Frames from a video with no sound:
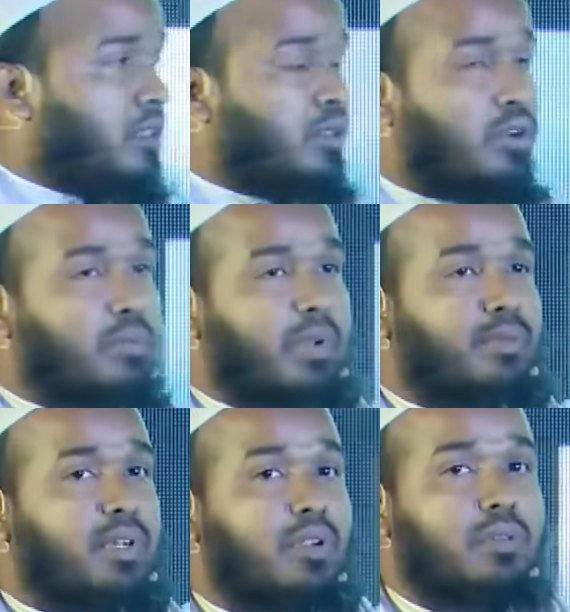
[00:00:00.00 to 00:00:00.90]
তখন
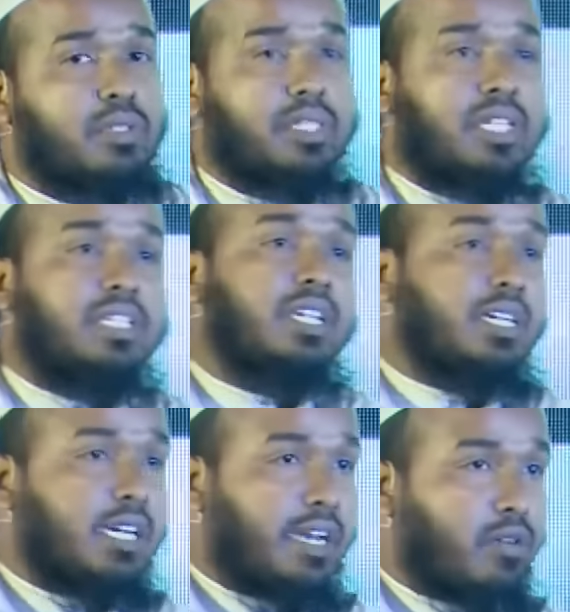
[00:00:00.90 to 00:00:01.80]
বিভিন্ন জিনিস নিয়ে
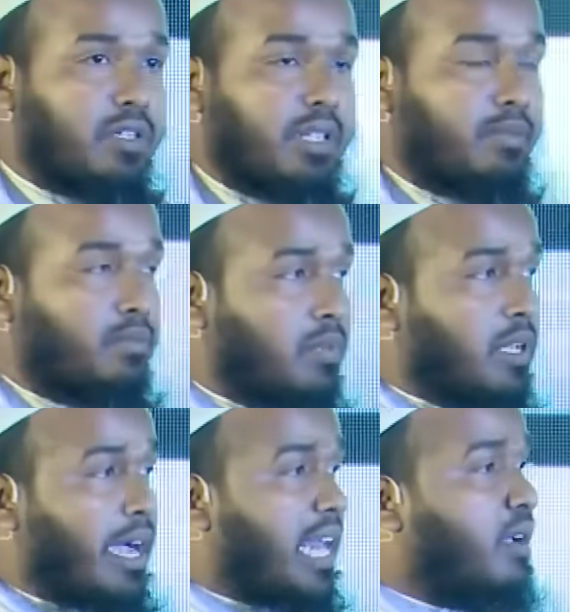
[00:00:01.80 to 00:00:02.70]
ট্রাই করতাম
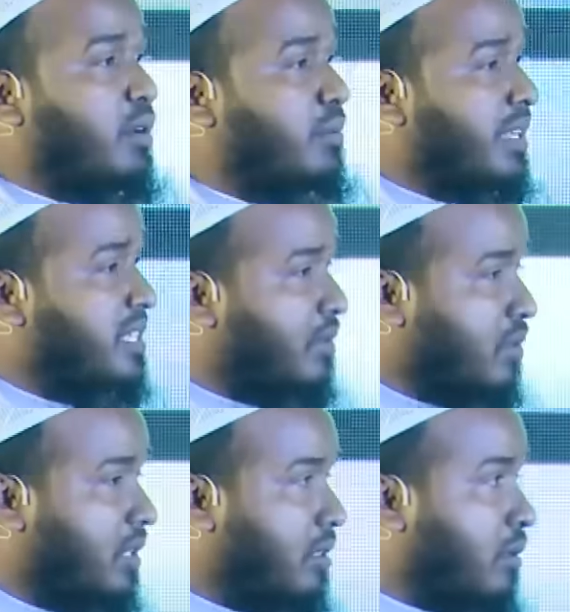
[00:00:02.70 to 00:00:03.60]
আলামিন ভাই সাপোর্ট
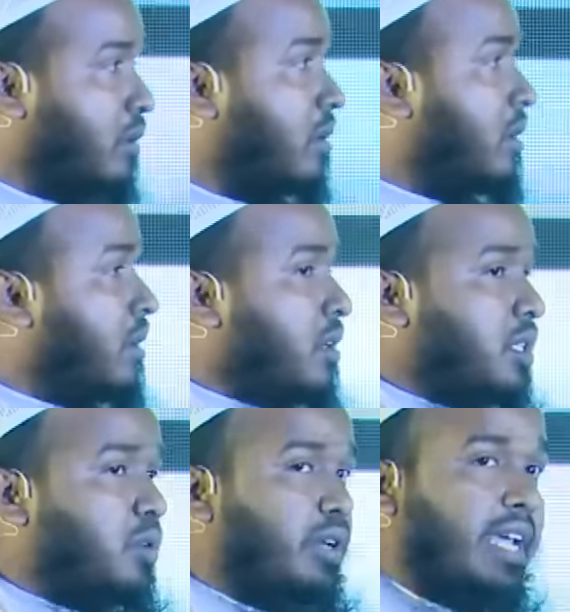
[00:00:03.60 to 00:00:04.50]
দিত যে
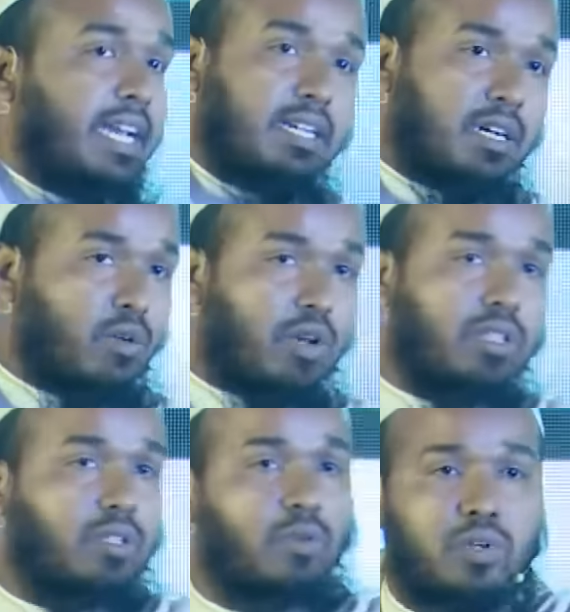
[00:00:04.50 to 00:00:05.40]
উনি অ্যাডান করে
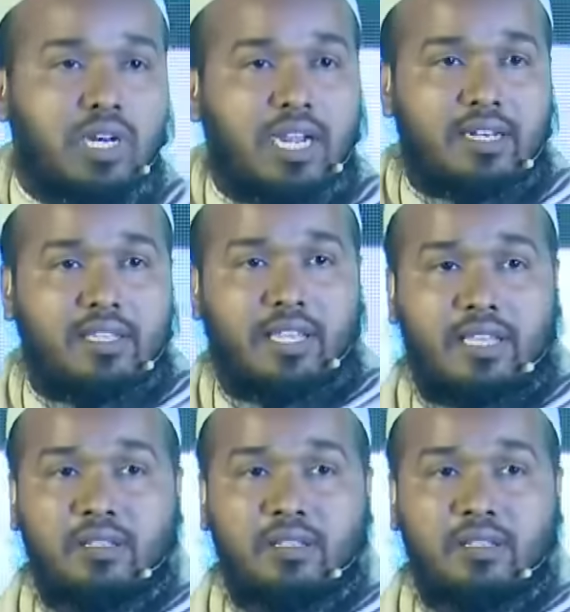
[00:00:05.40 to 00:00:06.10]
দিত ওনার কার্ড দিয়েই